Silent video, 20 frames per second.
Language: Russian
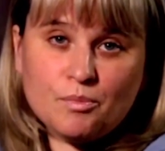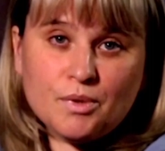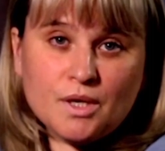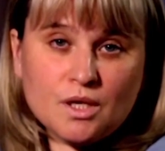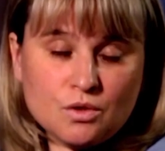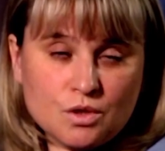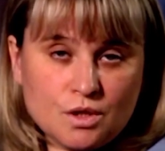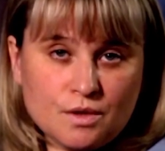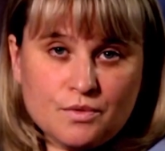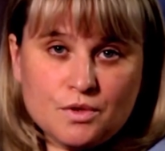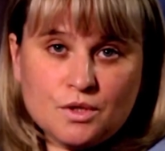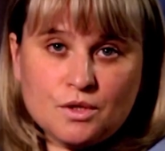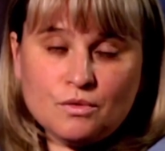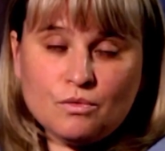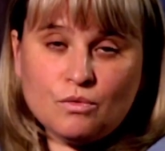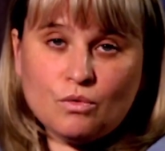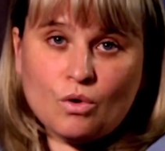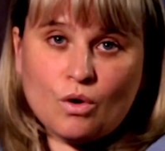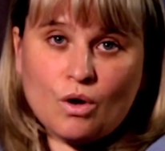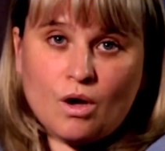Прежде
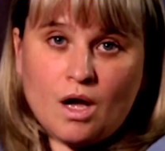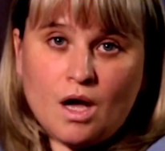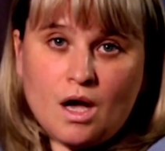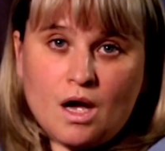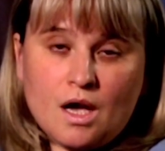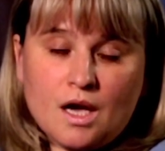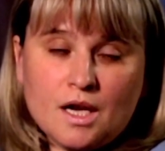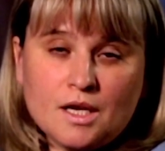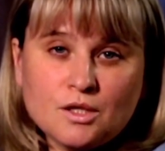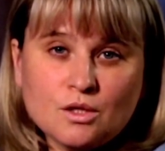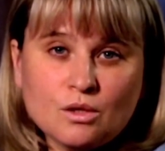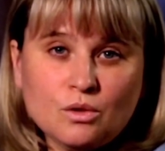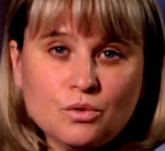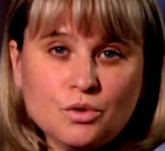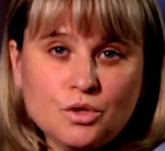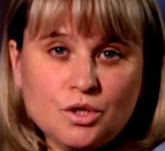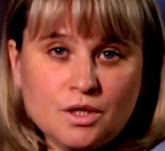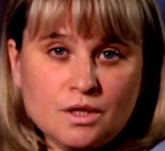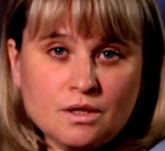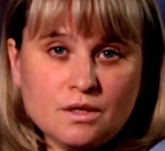всего,
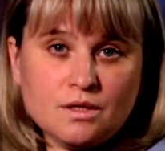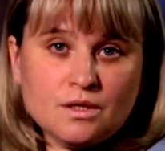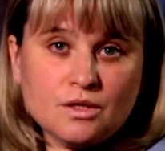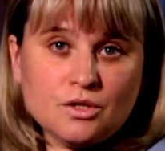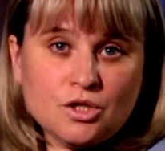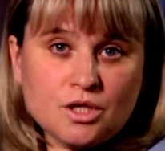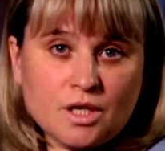исключите